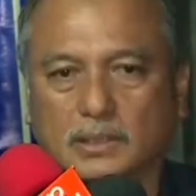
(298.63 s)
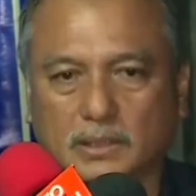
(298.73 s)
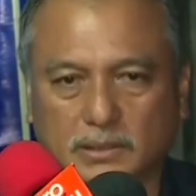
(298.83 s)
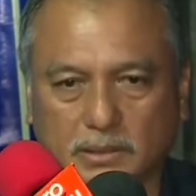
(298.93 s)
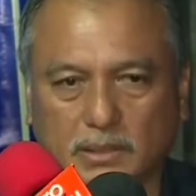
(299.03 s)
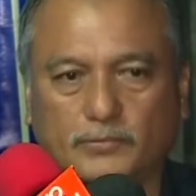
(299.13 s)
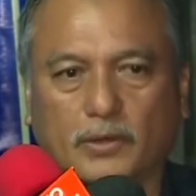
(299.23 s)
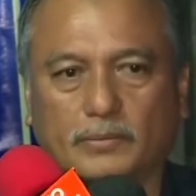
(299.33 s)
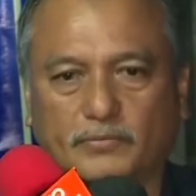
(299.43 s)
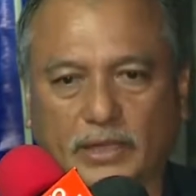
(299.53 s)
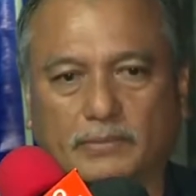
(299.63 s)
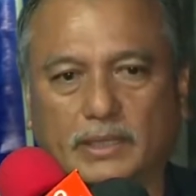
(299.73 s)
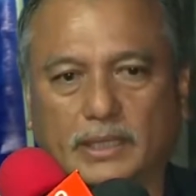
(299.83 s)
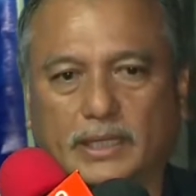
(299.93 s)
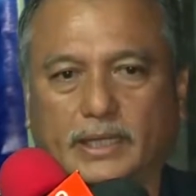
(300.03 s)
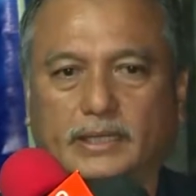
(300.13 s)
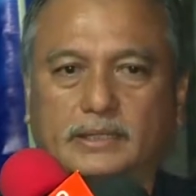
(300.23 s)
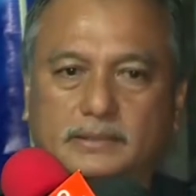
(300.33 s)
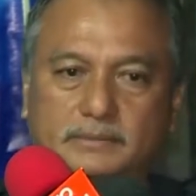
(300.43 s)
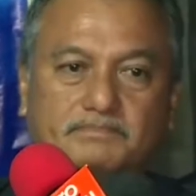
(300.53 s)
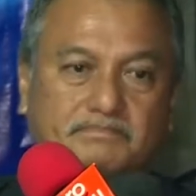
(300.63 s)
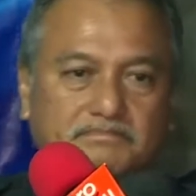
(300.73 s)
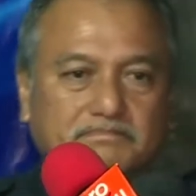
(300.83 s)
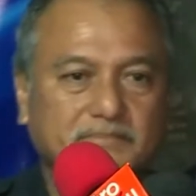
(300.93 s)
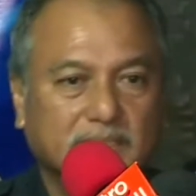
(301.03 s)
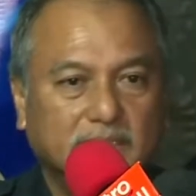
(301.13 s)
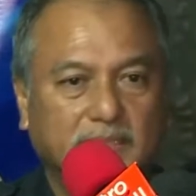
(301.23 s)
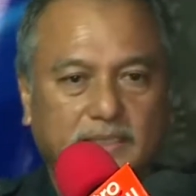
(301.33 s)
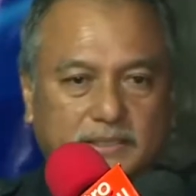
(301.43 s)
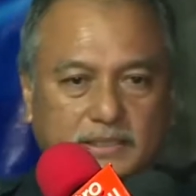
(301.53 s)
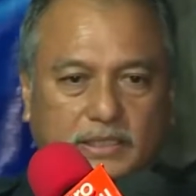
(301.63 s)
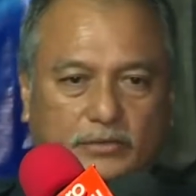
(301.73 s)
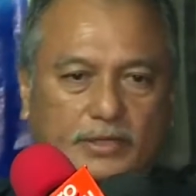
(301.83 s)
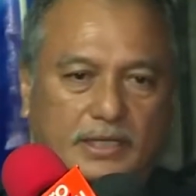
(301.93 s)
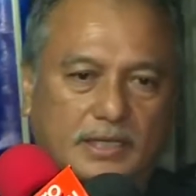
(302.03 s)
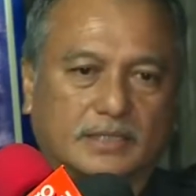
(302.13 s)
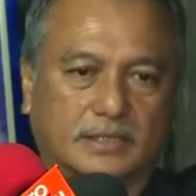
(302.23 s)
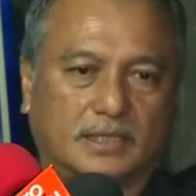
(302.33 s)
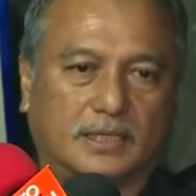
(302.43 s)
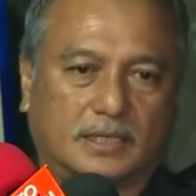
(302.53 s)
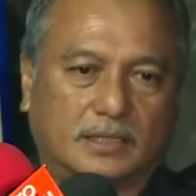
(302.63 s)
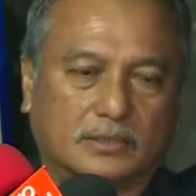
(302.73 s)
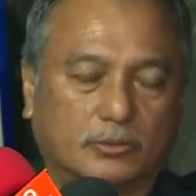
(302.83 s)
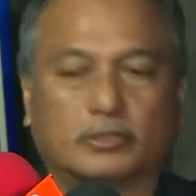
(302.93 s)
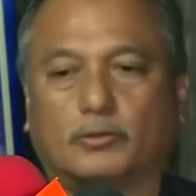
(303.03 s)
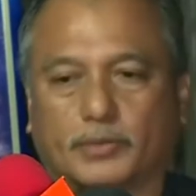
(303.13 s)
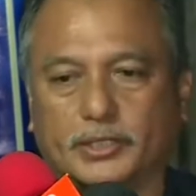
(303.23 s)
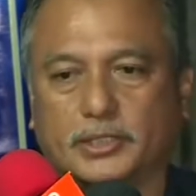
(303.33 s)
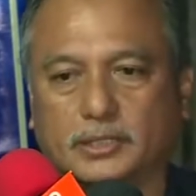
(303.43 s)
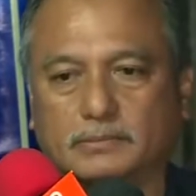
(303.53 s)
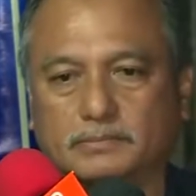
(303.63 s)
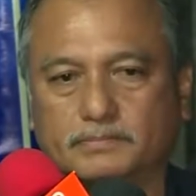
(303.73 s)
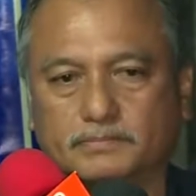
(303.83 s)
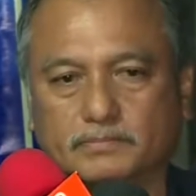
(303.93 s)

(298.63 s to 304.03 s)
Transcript: là 6 km vuông. Xung quanh khu nghỉ mát, vốn nằm cạnh một khu bảo tồn